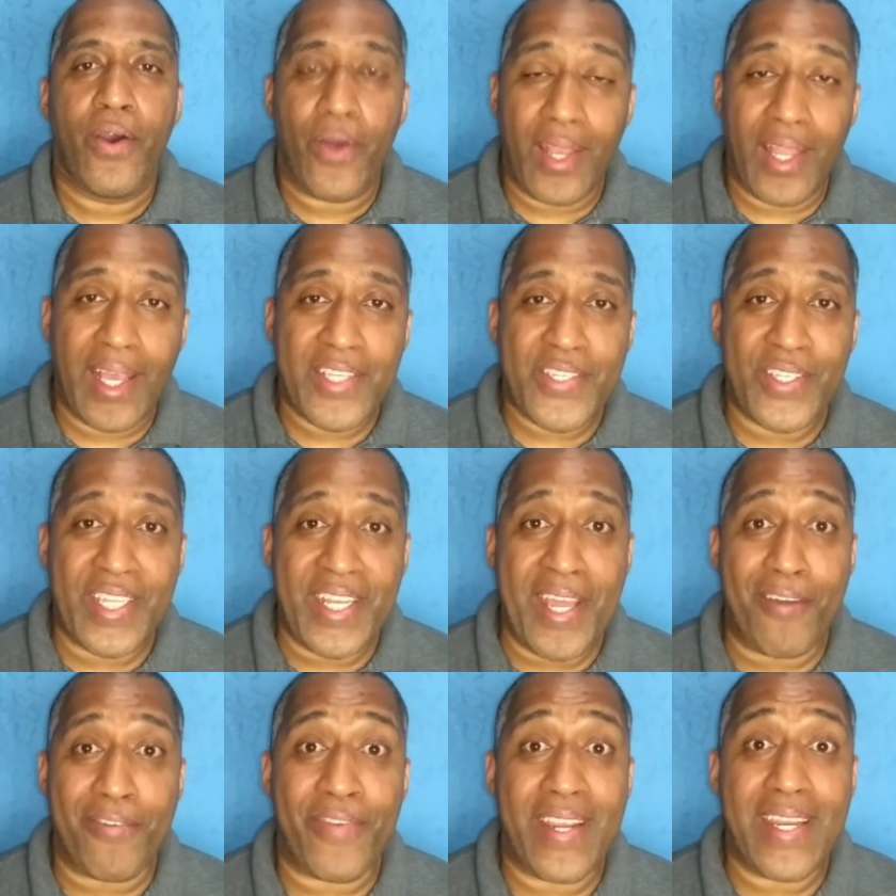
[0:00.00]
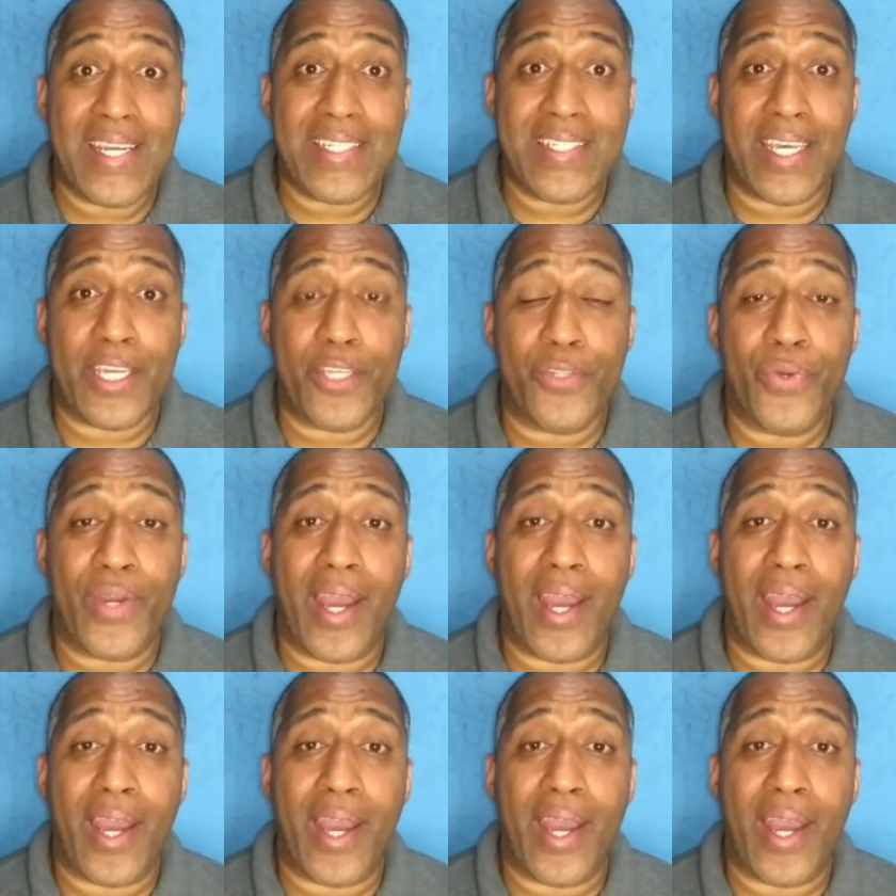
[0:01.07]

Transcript: Olá, sou Daniel Fernandes aqui do